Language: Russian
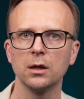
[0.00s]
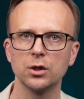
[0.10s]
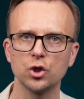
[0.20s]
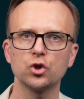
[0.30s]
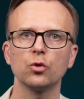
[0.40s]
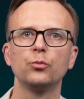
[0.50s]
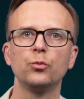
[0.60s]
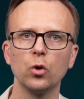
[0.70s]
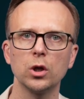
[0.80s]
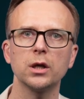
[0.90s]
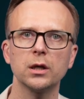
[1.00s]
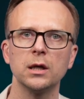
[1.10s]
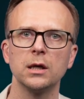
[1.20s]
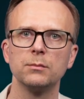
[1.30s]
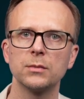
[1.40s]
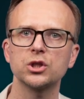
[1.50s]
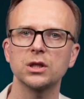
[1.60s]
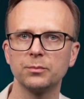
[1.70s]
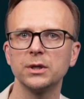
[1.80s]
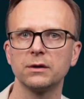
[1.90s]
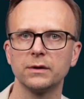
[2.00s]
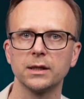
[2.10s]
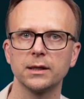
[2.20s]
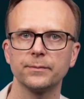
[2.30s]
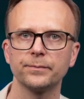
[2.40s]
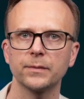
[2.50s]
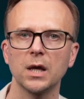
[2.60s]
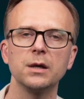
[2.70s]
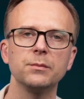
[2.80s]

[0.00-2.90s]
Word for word: еще более масштабированные, а